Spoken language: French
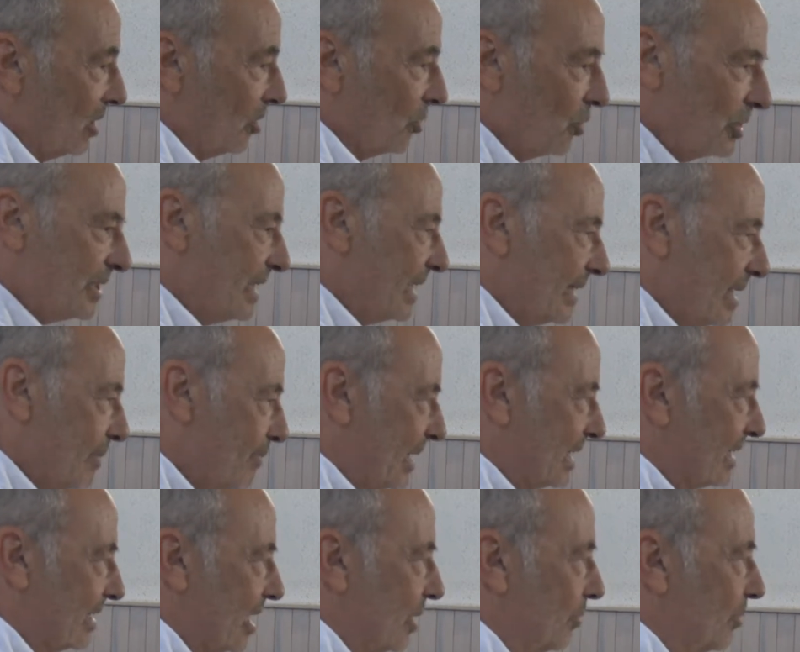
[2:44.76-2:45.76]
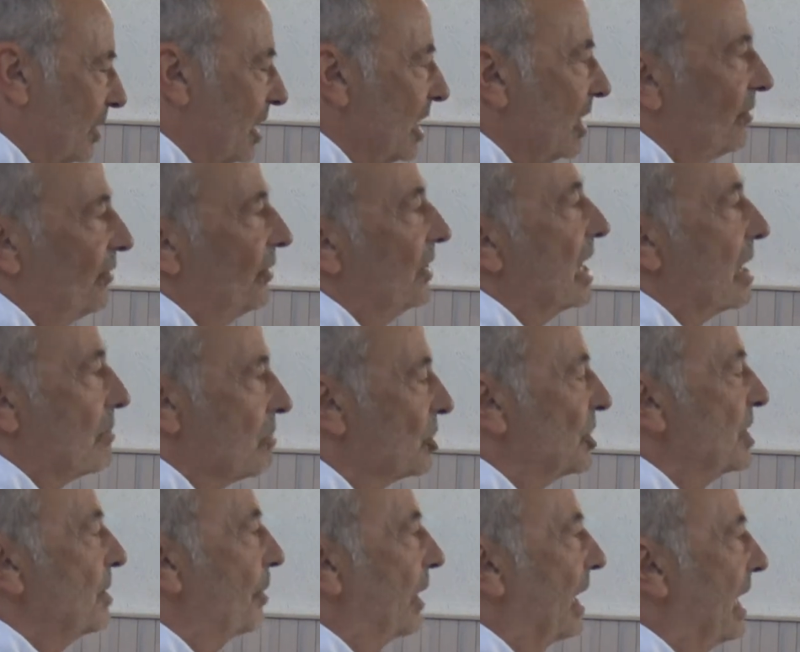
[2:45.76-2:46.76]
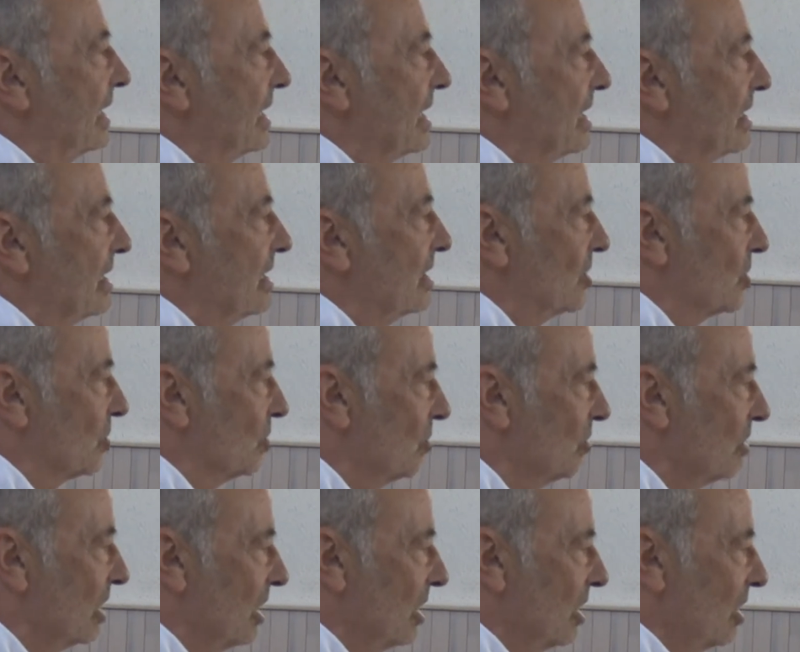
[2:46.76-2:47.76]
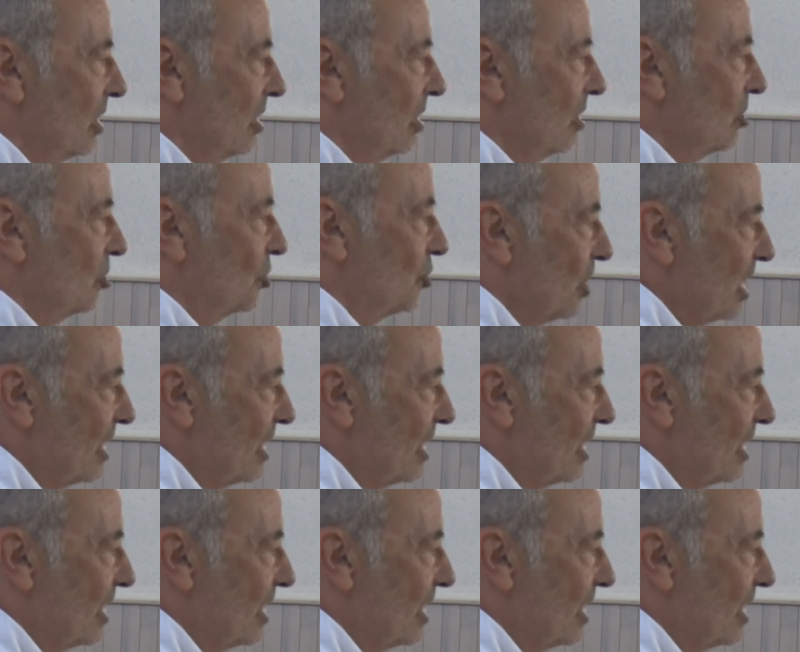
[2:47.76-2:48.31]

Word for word: Donc c'était pas simple. Et finalement, j'ai pris la décision, je